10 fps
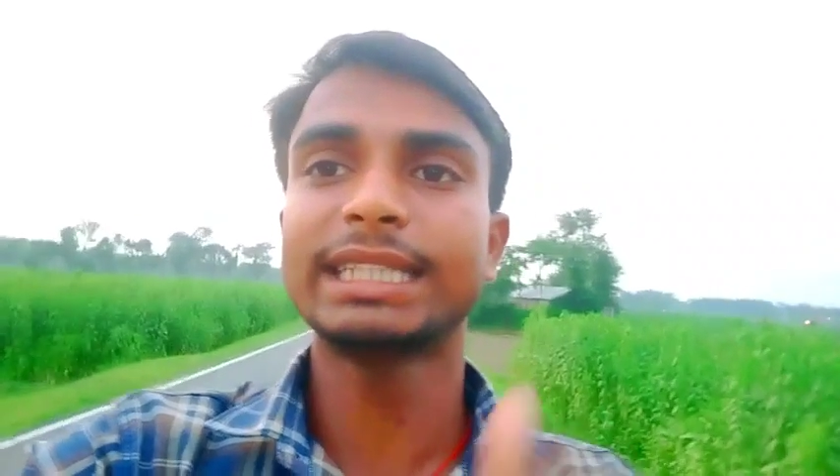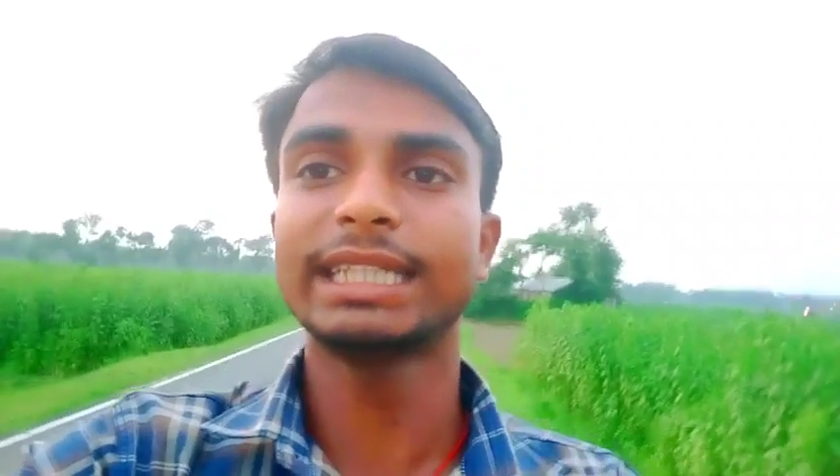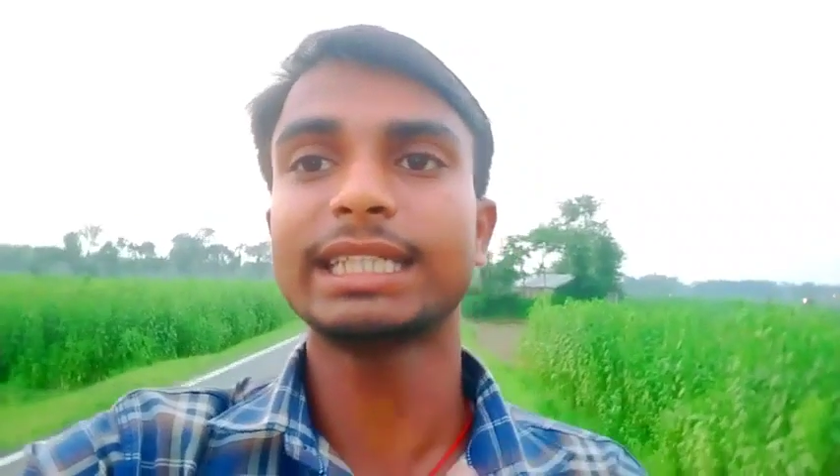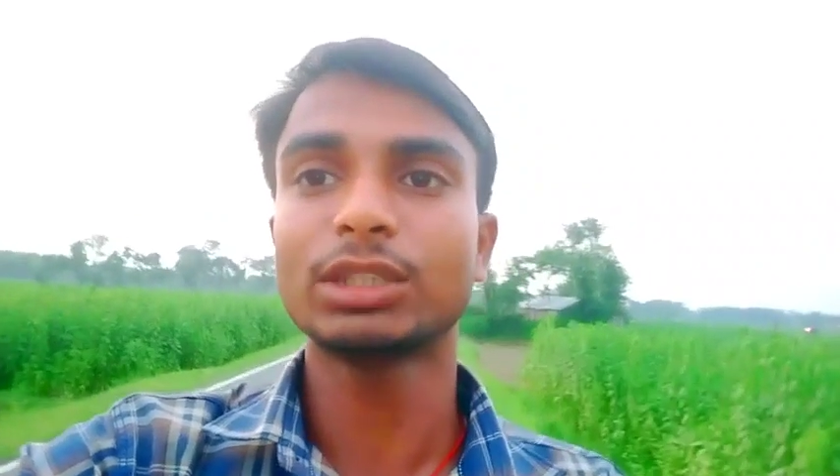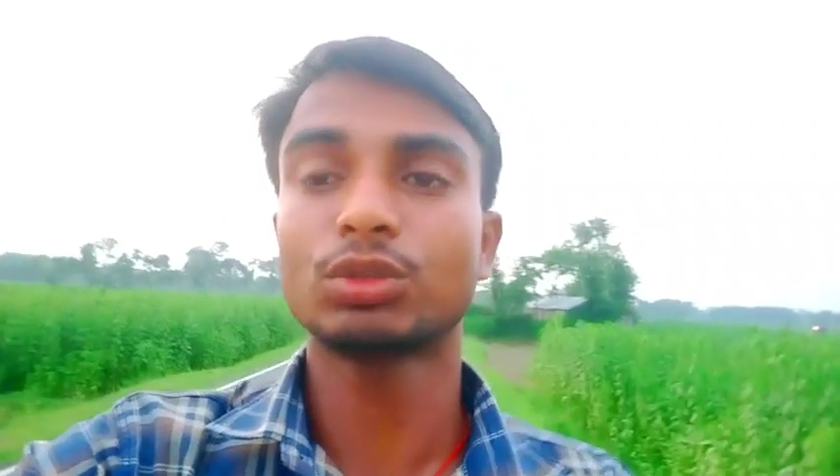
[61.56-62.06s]

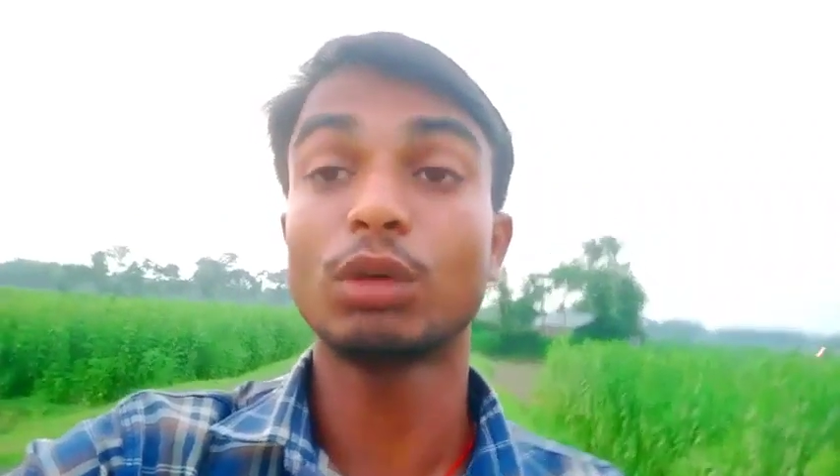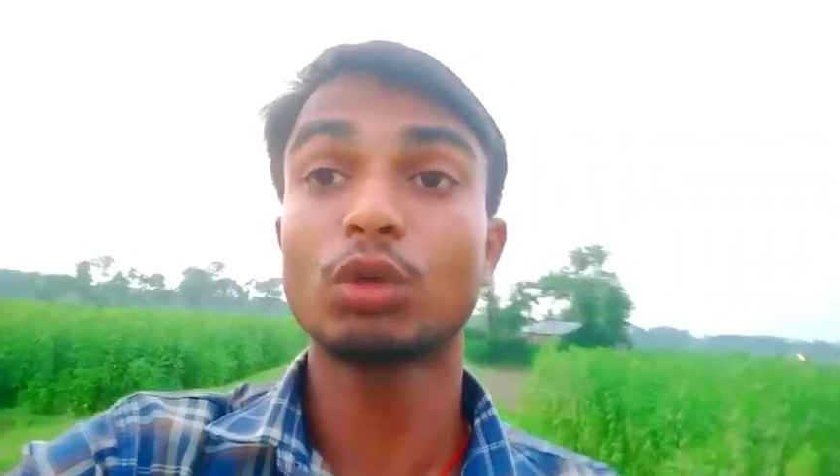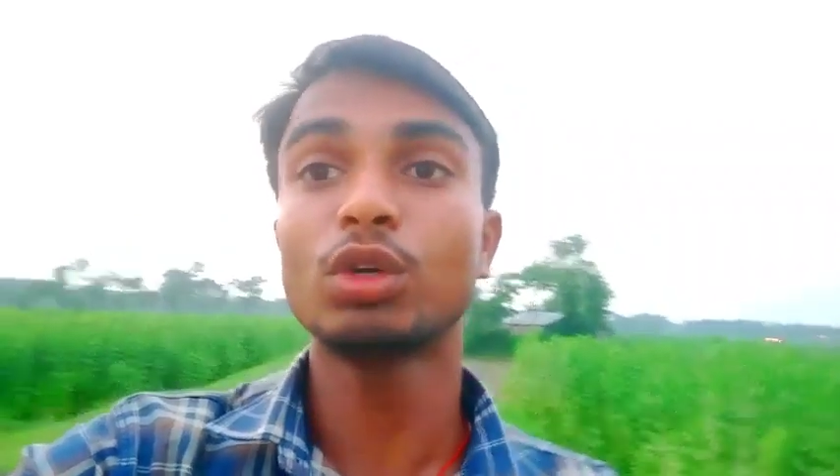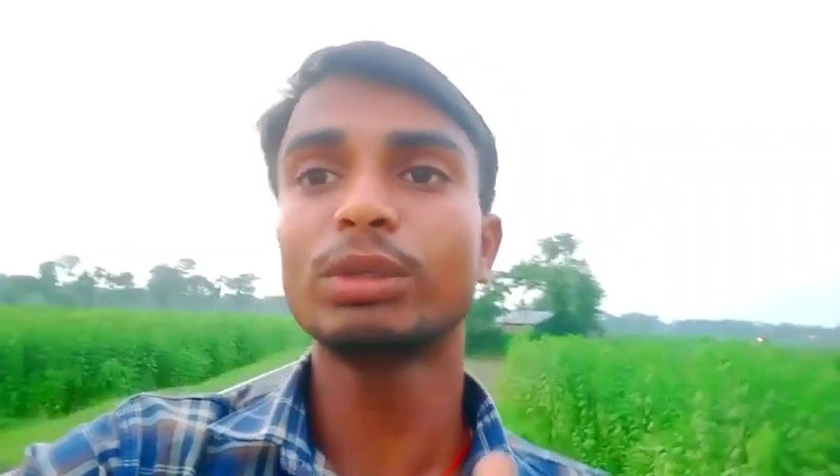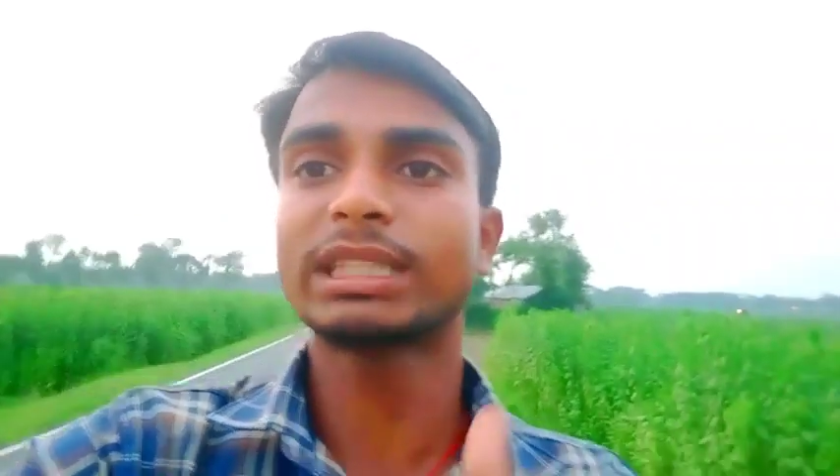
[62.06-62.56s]
कि सुबह को
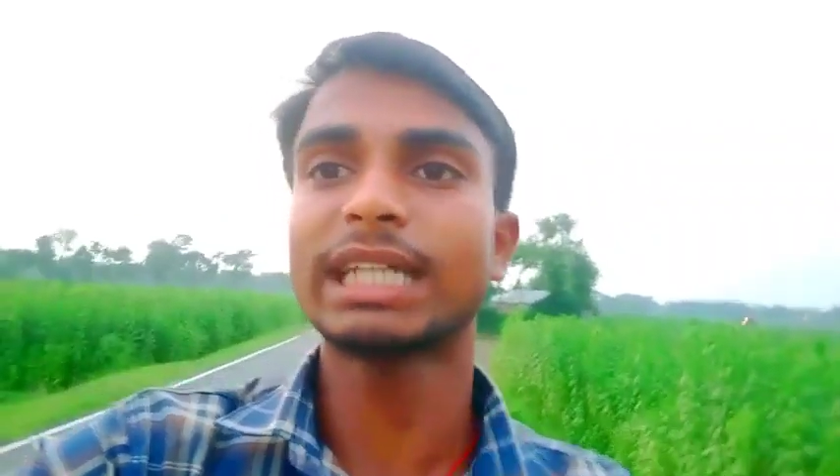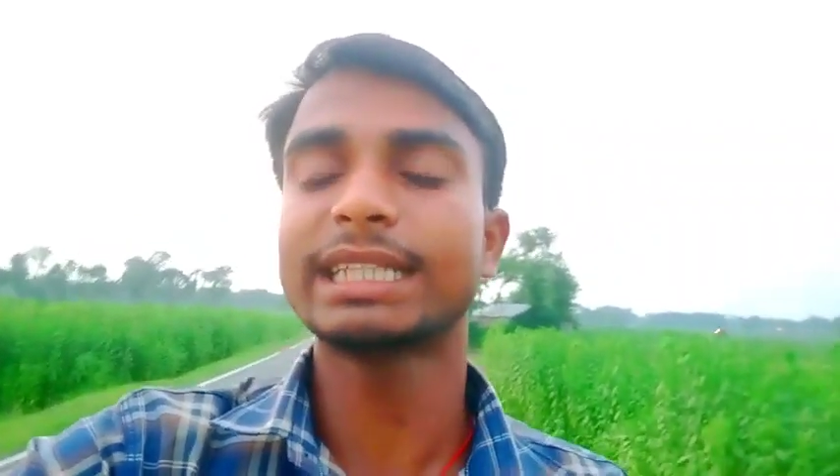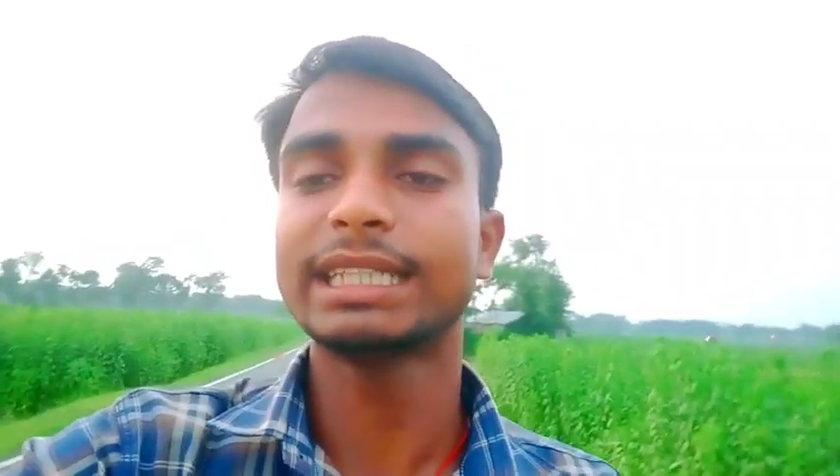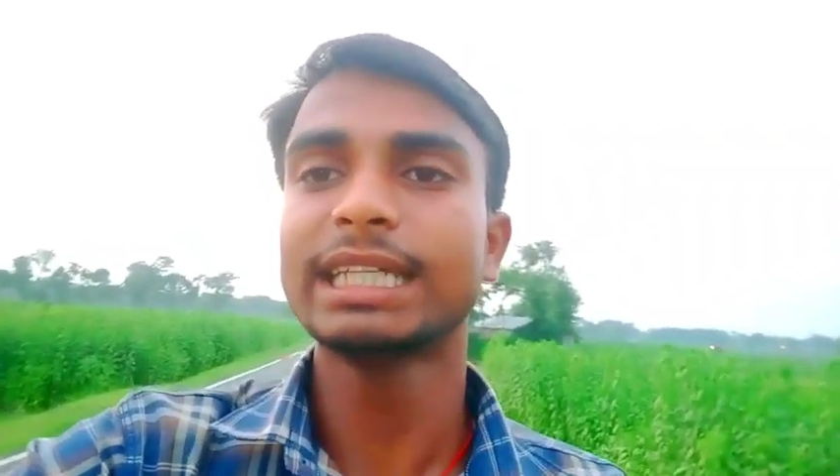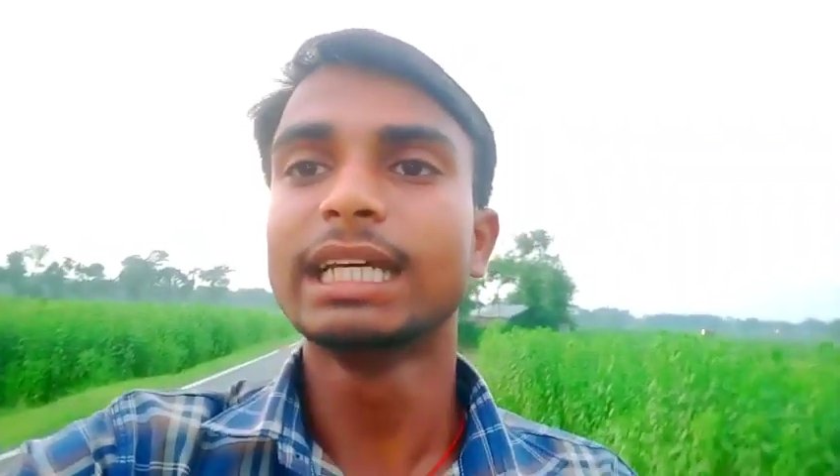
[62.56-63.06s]
ही बताए थे
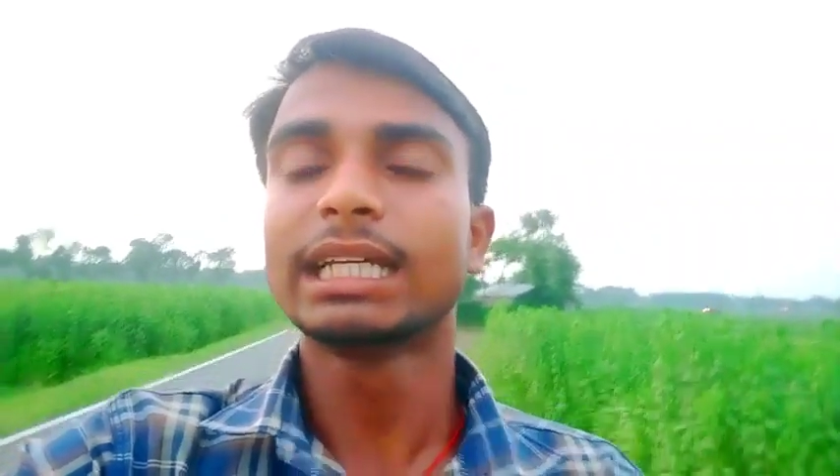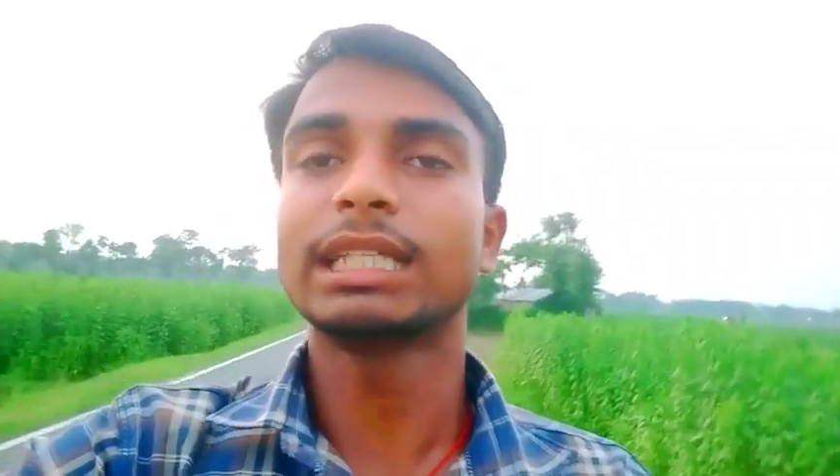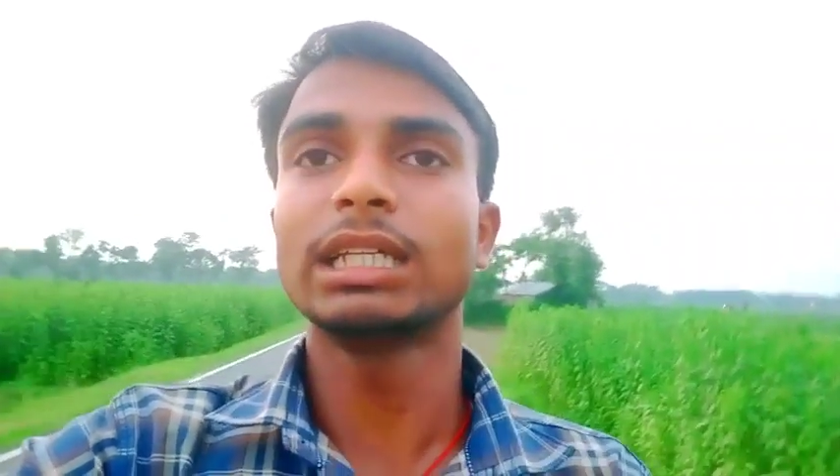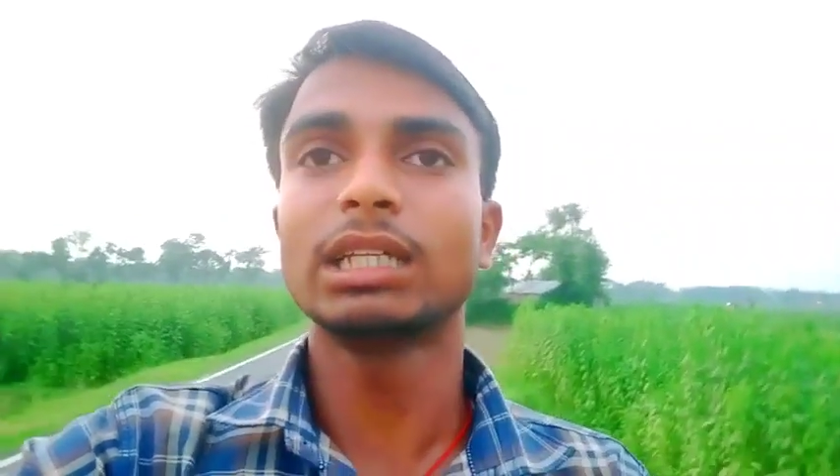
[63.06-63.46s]
कि